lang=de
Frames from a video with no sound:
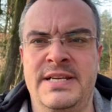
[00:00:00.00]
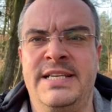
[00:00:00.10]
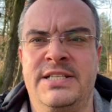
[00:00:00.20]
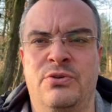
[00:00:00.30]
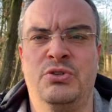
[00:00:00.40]
eine
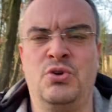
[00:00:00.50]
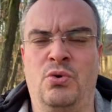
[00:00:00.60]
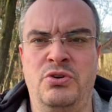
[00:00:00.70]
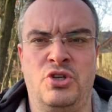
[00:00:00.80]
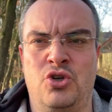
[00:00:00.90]

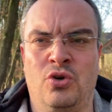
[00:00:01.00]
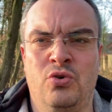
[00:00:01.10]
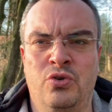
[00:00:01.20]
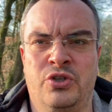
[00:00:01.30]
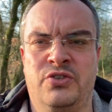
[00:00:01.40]
Diskussion, die schon
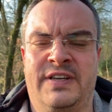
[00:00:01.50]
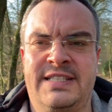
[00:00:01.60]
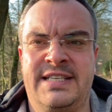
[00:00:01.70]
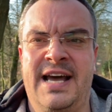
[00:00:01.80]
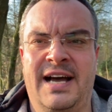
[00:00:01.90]
gute
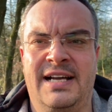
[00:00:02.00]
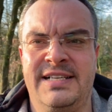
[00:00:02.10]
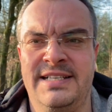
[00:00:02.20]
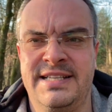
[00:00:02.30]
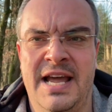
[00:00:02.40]
20 Jahre
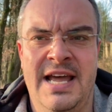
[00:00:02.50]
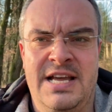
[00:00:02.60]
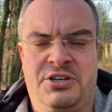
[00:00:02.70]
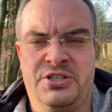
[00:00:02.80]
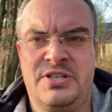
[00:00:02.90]
alt ist.
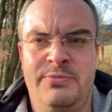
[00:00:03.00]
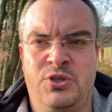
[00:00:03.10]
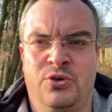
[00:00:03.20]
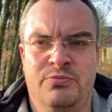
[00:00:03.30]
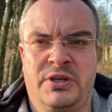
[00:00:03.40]
Das ist nämlich
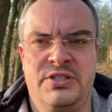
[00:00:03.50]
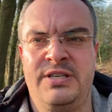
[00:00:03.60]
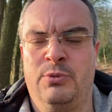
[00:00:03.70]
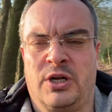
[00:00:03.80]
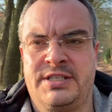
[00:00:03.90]
so im
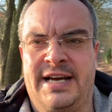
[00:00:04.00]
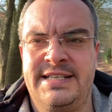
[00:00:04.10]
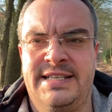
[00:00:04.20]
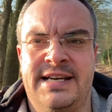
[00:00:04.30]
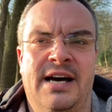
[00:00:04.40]
Prinzip, oder
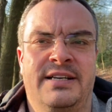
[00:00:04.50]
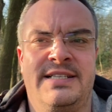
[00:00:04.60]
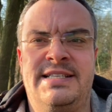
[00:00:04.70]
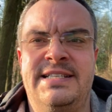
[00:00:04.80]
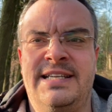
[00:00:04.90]
30 Jahre,
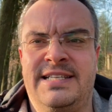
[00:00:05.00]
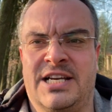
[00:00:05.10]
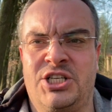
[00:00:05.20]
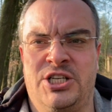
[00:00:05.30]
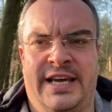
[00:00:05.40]
das ist diese
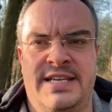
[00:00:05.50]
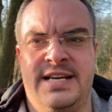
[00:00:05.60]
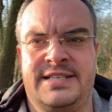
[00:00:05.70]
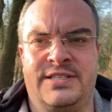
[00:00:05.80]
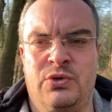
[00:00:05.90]

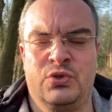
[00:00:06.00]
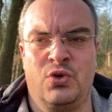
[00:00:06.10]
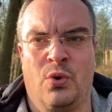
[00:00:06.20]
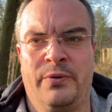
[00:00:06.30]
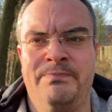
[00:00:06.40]

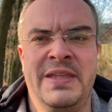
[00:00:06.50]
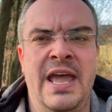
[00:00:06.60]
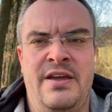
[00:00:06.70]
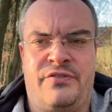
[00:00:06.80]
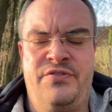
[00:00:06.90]
Taschenrechner-Diskussion.
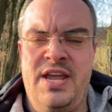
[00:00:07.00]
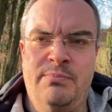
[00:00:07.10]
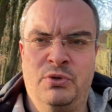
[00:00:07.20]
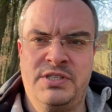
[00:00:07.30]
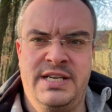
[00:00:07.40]
Wer
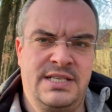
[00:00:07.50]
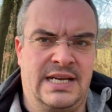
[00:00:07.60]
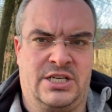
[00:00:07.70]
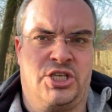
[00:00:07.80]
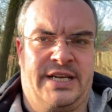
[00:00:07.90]
muss den
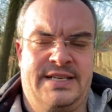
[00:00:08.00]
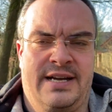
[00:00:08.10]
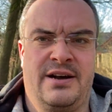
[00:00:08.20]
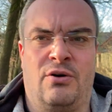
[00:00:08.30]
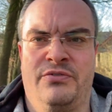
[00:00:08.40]
Taschenrechner
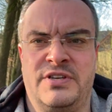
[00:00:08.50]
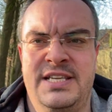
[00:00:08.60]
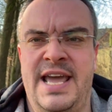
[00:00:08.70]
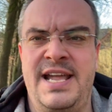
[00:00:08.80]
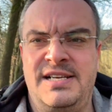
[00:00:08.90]
kaufen?
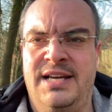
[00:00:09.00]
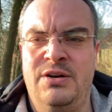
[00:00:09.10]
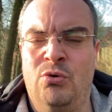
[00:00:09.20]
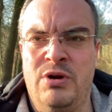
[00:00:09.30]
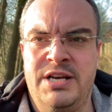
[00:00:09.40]
Die Eltern
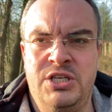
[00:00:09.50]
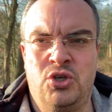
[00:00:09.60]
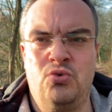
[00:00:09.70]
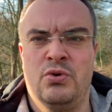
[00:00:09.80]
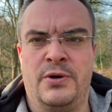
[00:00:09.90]
oder die
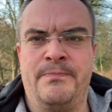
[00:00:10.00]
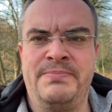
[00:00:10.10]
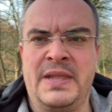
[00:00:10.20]
Schule?